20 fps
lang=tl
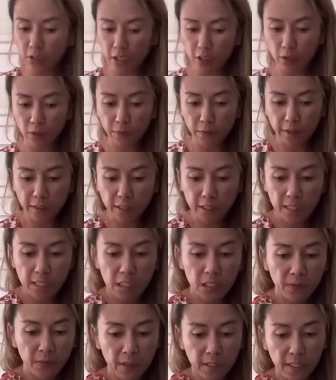dito? First
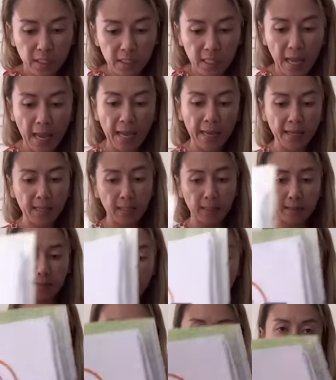things first ay
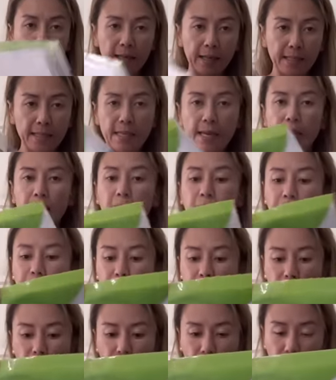ang kanyang
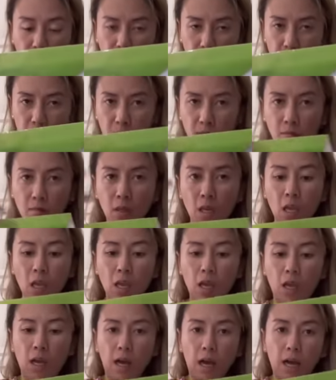
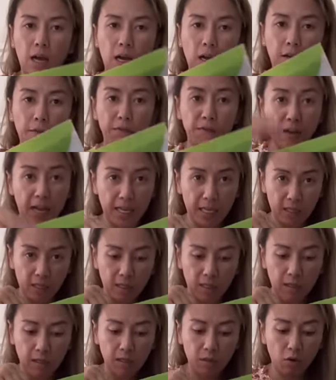uh,
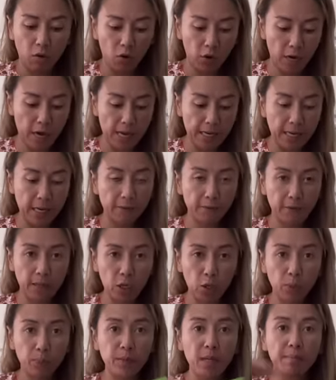file or ang
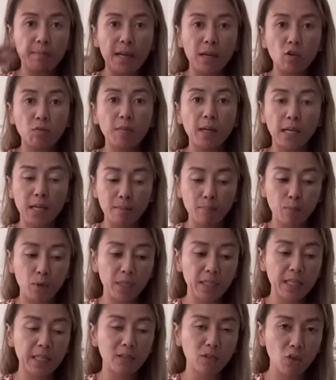envelope na merong mga
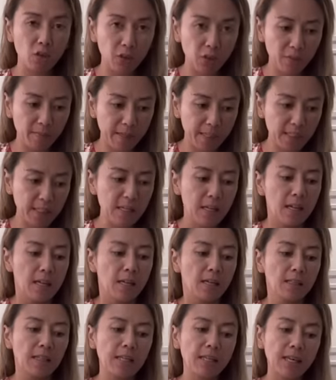important documents.
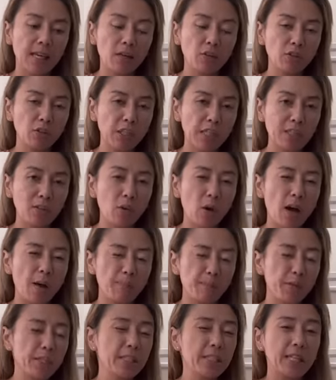Nilagay ko dito
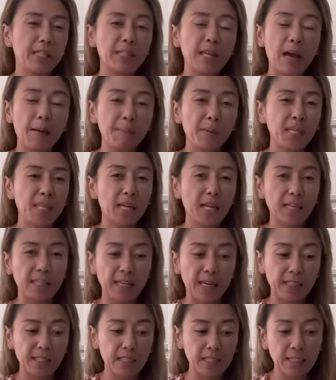ang printed copy ng
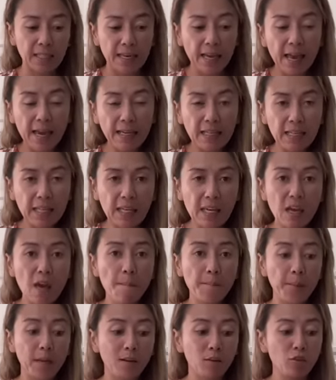kanyang itinerary,
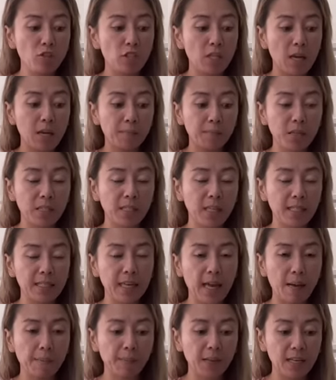meron siyang printed
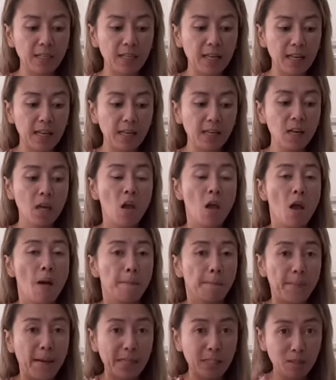copy ng
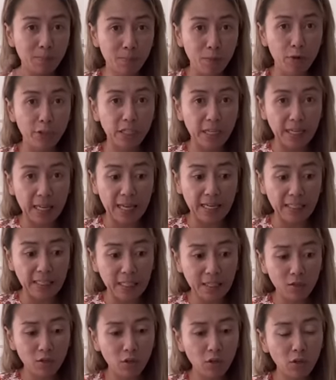passport and
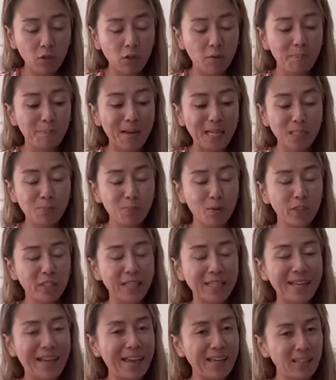ID ko, passport
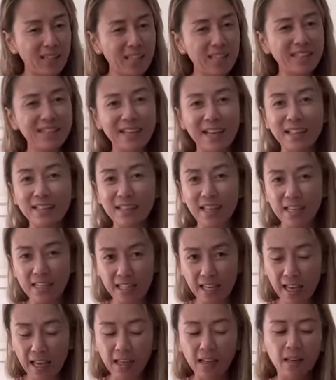and ID ng tatay
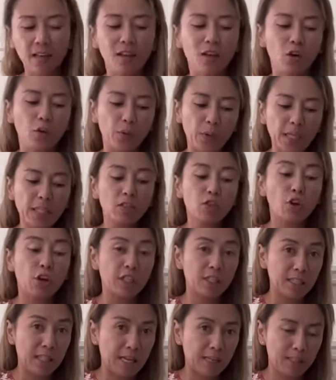niya, with
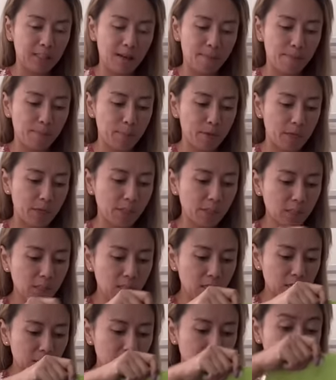contact
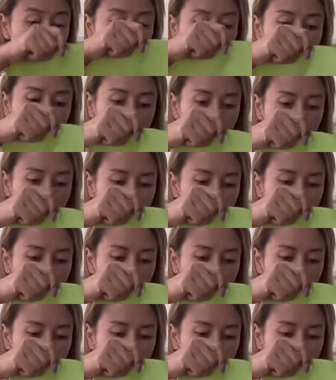numbers, sinulat ko